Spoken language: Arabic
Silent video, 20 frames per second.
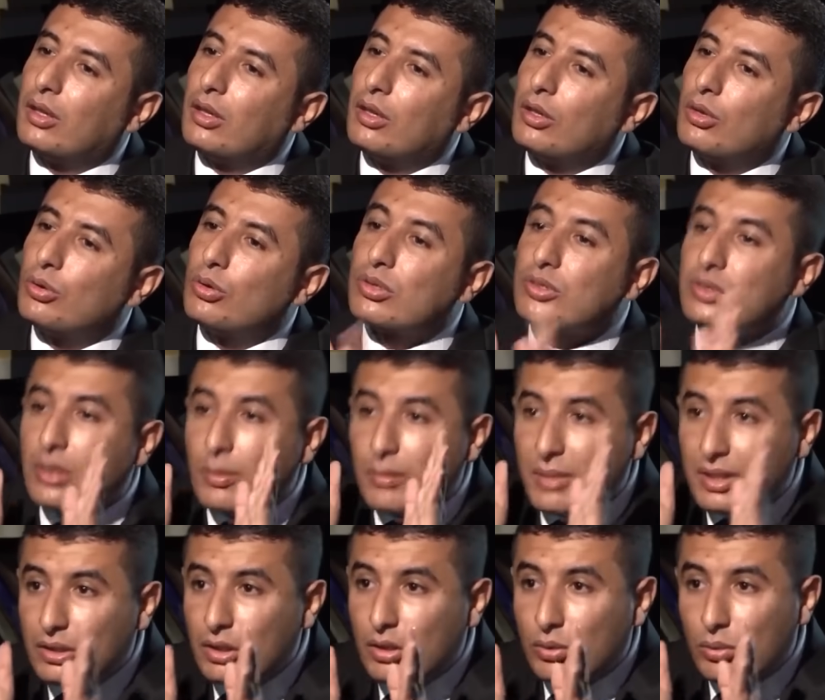يقول
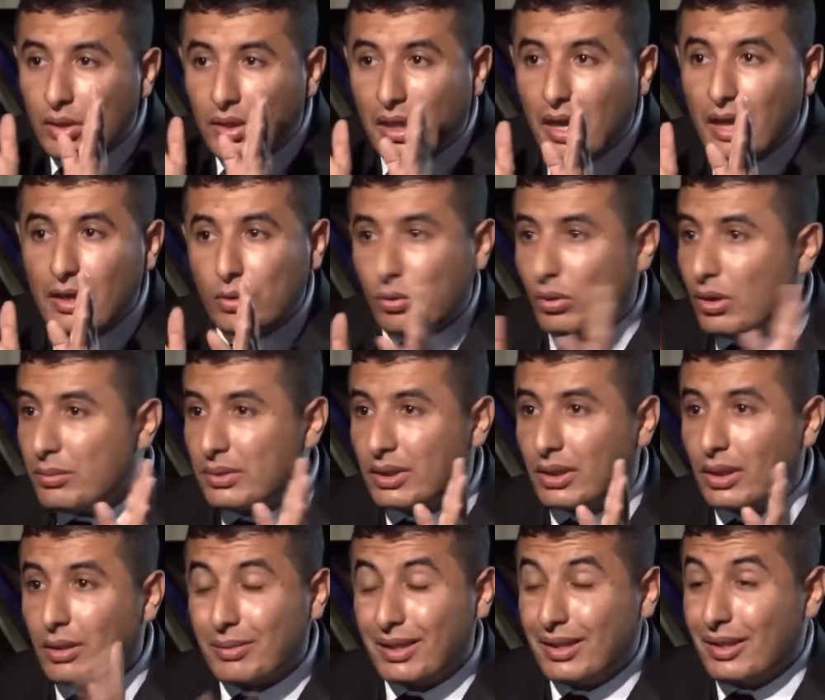صمتت وذهلت وانا
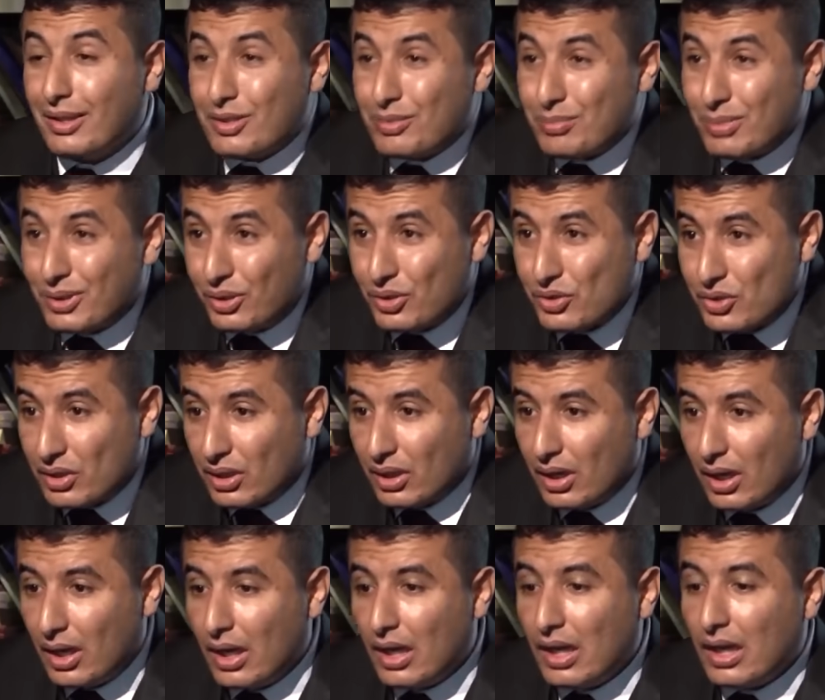متكلم قال ليش ما تحكي
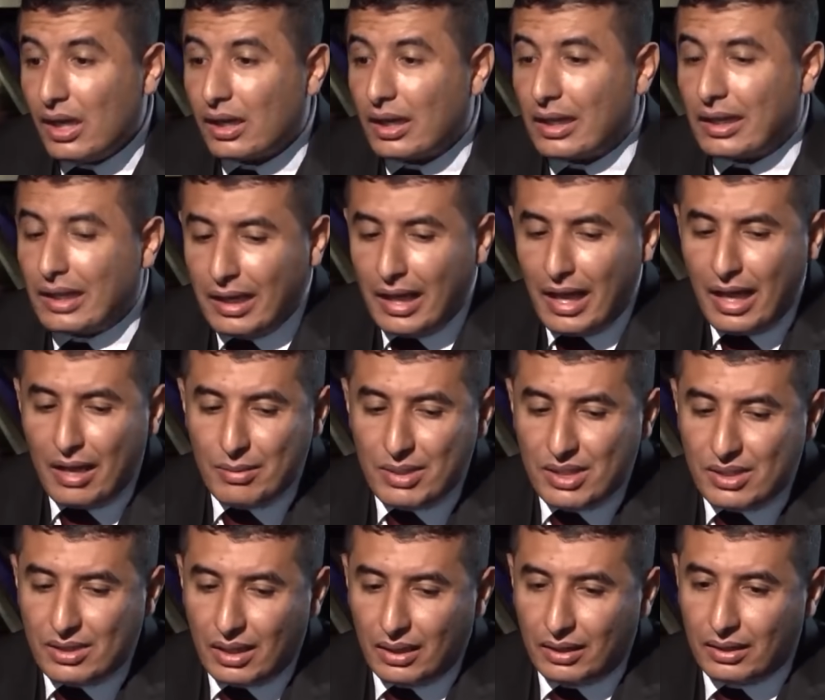قلت له لا
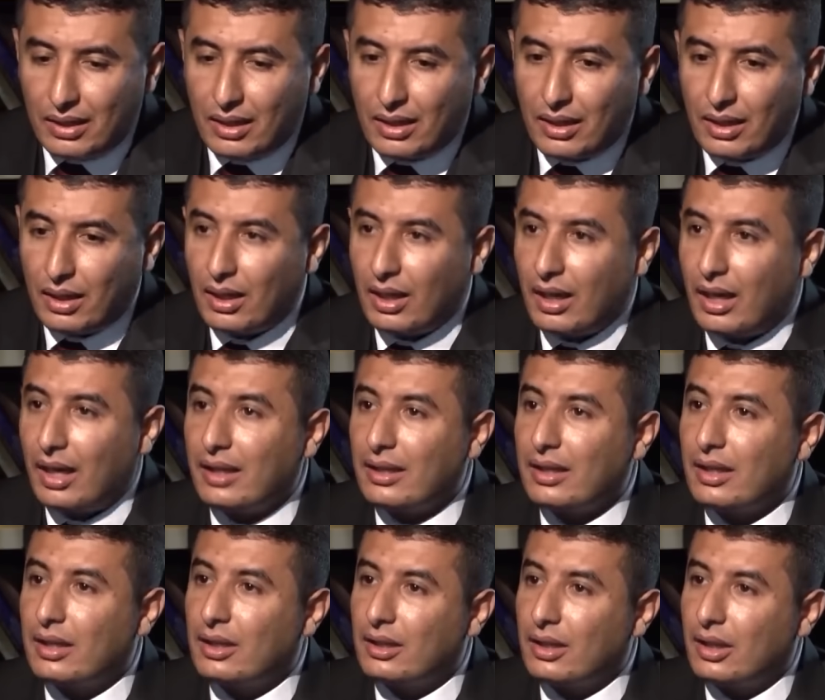بس احنا
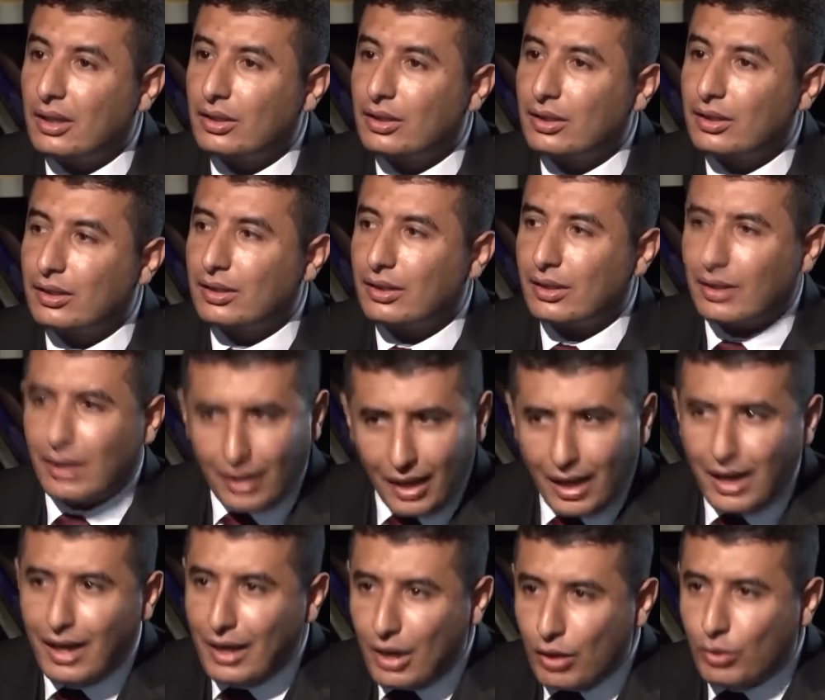انا يعني
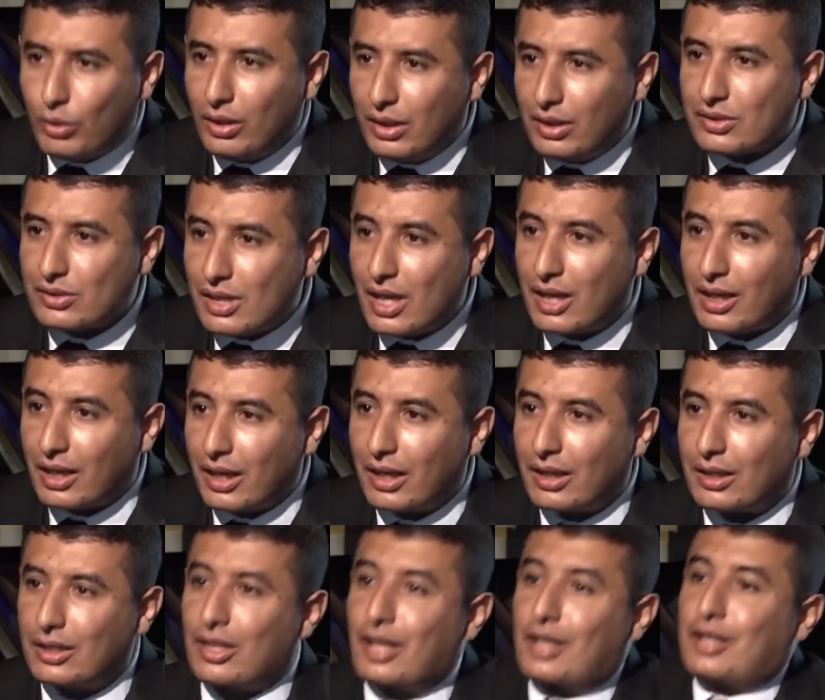على كل صار خير
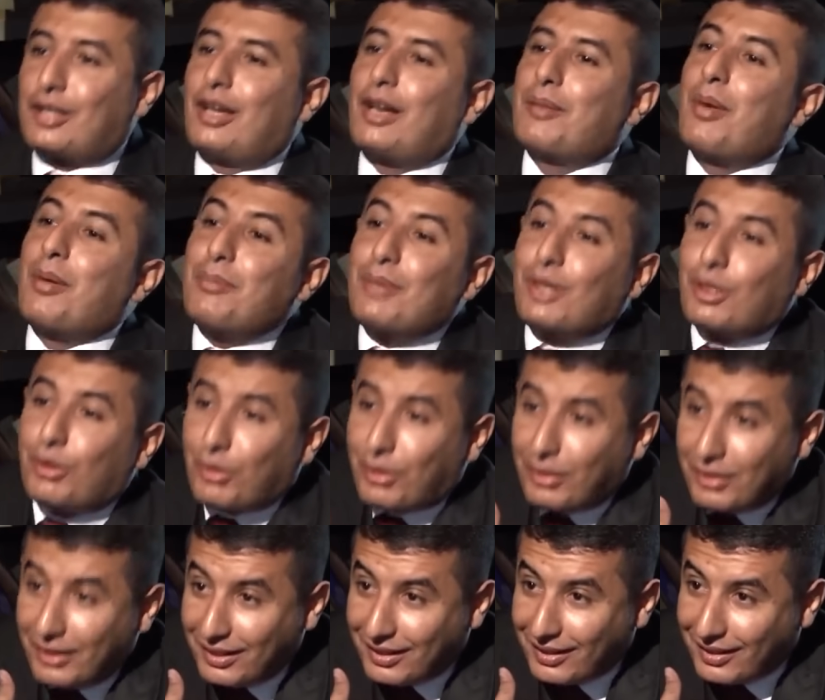قلت هذا الكلام هم
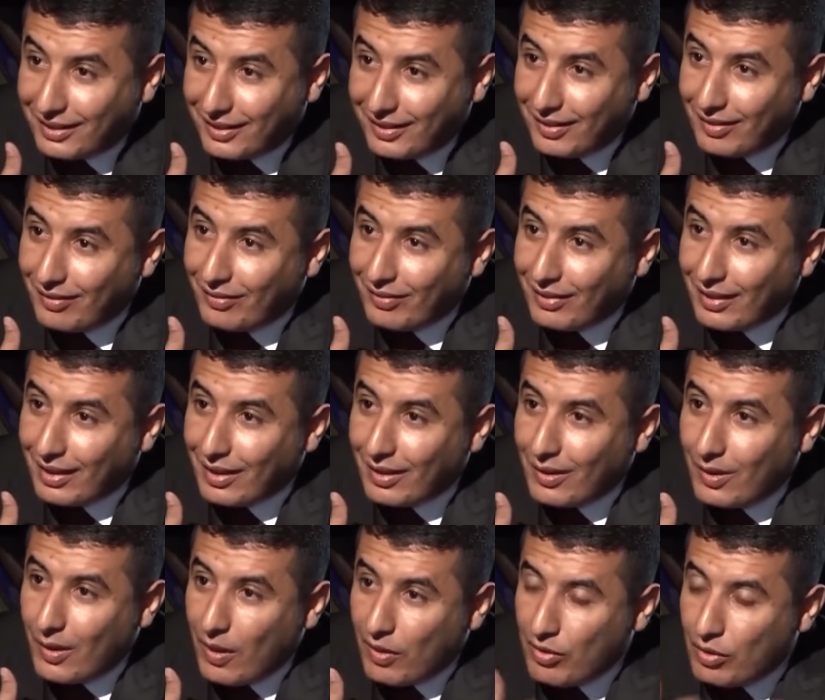يضرني
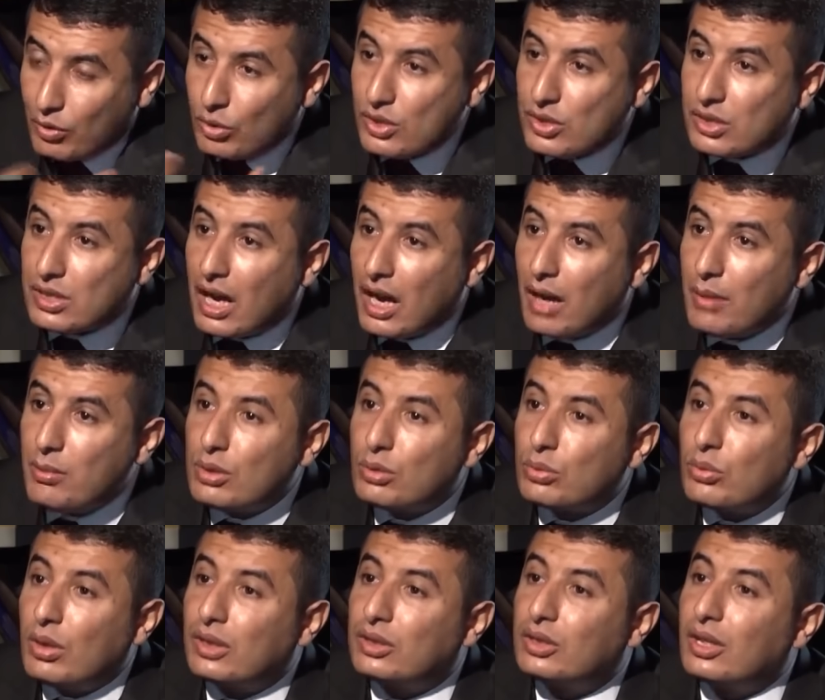فيقول انسحبت
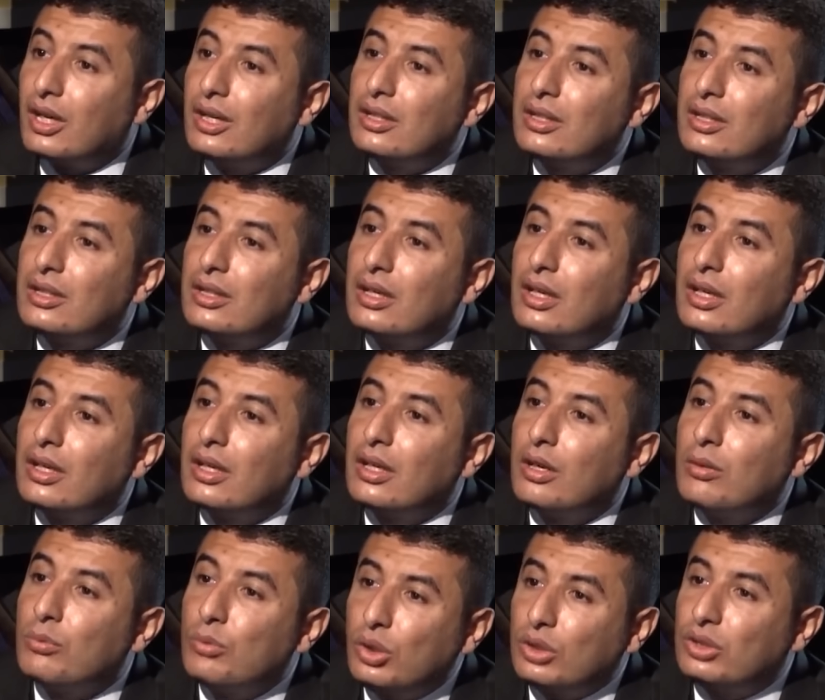واعتقدت
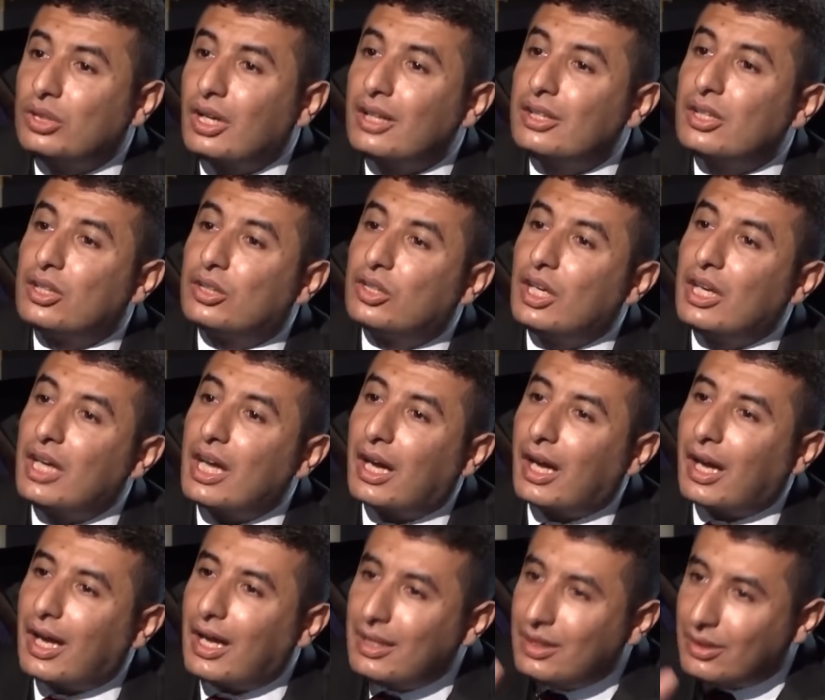مو اعتقدت
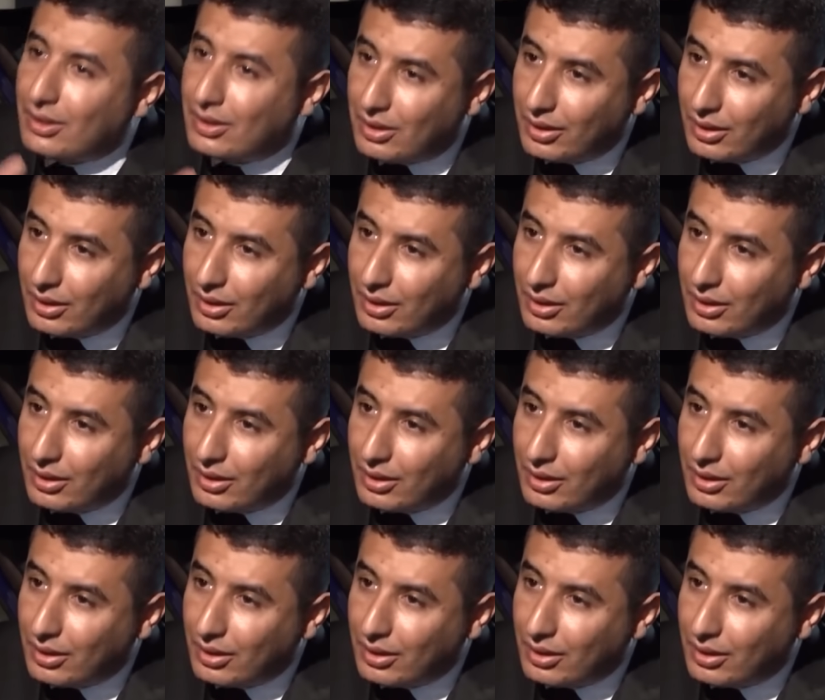تيقنت